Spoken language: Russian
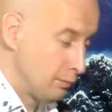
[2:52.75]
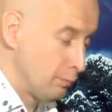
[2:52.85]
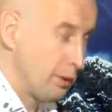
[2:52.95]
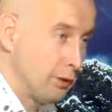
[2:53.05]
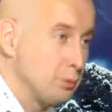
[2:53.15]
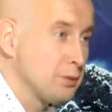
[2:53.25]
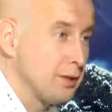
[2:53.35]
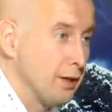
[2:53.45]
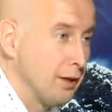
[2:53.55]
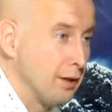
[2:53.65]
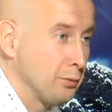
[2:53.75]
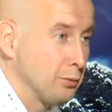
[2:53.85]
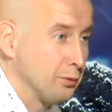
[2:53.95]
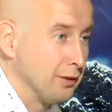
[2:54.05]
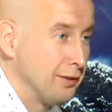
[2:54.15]
продюсера
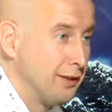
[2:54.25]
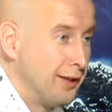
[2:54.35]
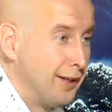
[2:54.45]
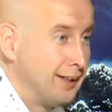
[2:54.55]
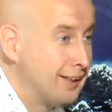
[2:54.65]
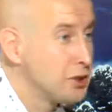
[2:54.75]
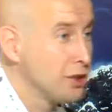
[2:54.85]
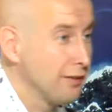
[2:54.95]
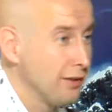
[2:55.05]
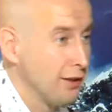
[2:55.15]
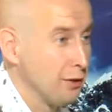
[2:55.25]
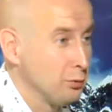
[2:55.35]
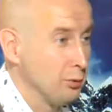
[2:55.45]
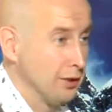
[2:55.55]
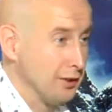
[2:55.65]
Артура и для человека
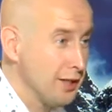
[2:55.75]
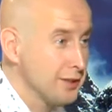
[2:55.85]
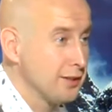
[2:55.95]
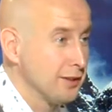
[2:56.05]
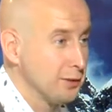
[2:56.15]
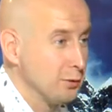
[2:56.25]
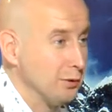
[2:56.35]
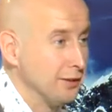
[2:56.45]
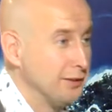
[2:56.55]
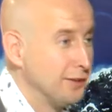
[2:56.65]
Артура – это разные категории.